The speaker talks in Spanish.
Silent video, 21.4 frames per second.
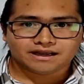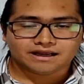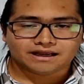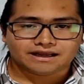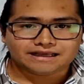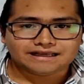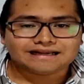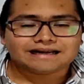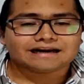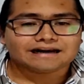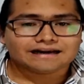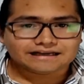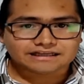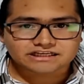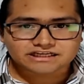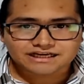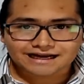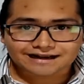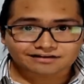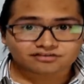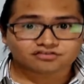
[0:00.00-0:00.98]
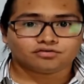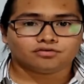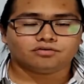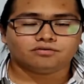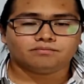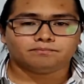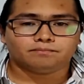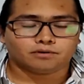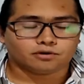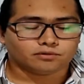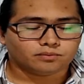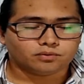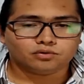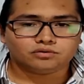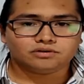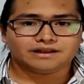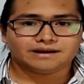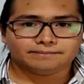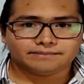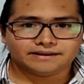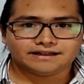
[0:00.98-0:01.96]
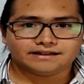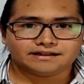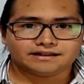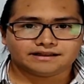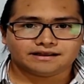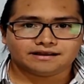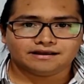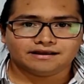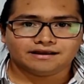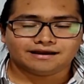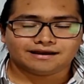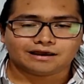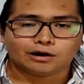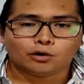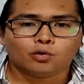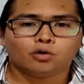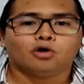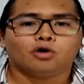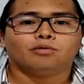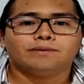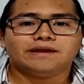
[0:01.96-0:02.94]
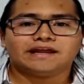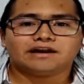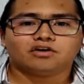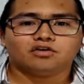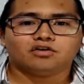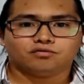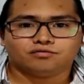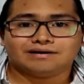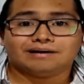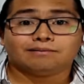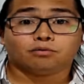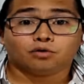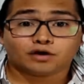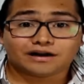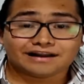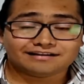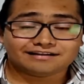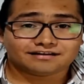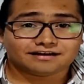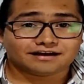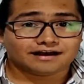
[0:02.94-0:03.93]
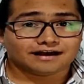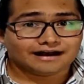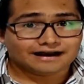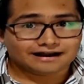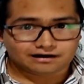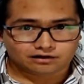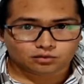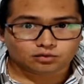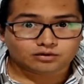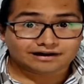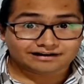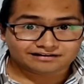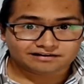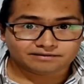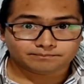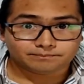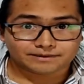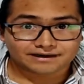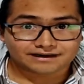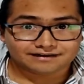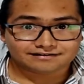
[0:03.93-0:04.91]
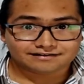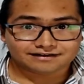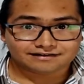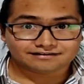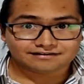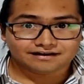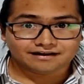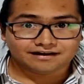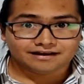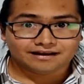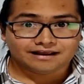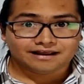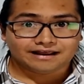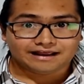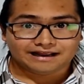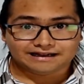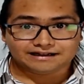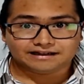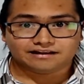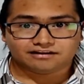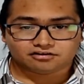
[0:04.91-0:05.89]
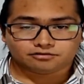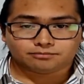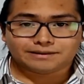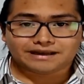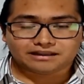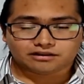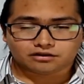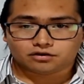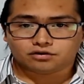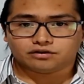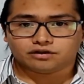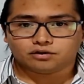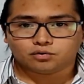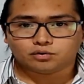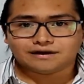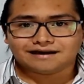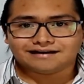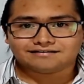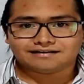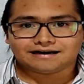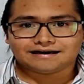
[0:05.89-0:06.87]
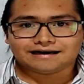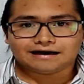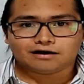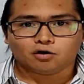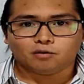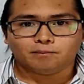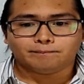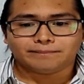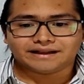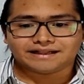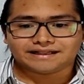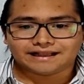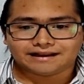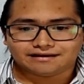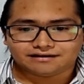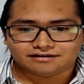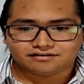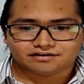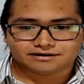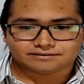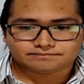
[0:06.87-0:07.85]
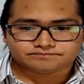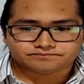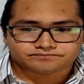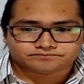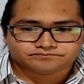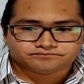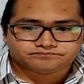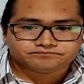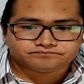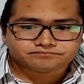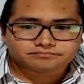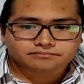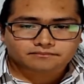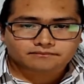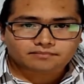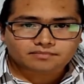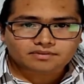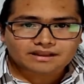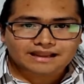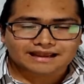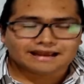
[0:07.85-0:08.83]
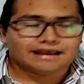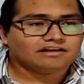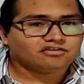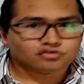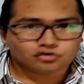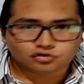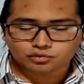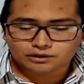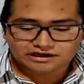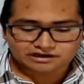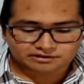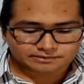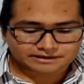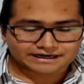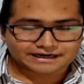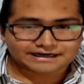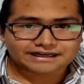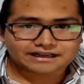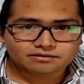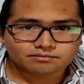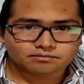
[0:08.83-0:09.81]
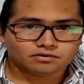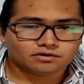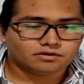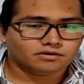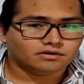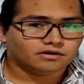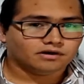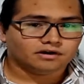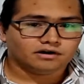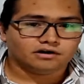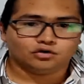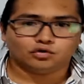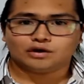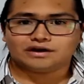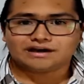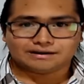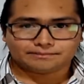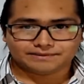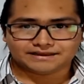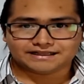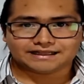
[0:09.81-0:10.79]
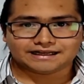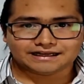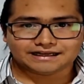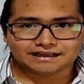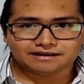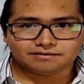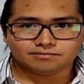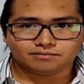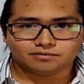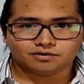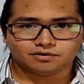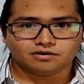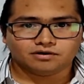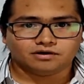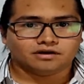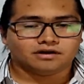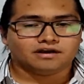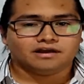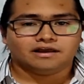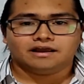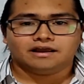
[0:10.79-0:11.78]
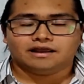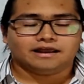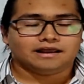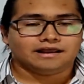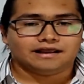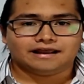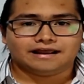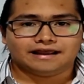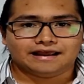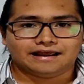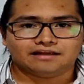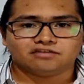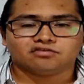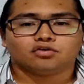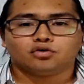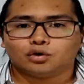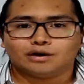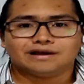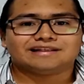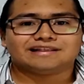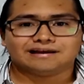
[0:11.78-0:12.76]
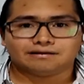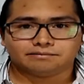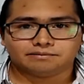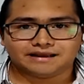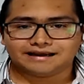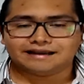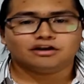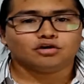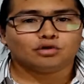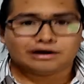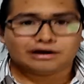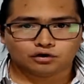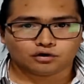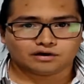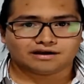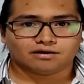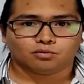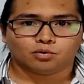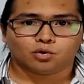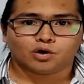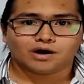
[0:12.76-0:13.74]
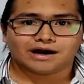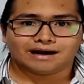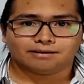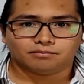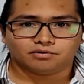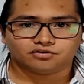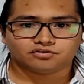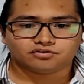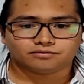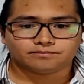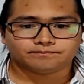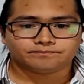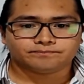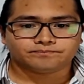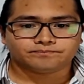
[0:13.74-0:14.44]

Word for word: Y rechazo profundamente que un gobierno favorezca a algunas empresas en desmedro de una sana competencia. Eso no es liberalismo, no es capitalismo, eso no está bien y no es lo que buscamos.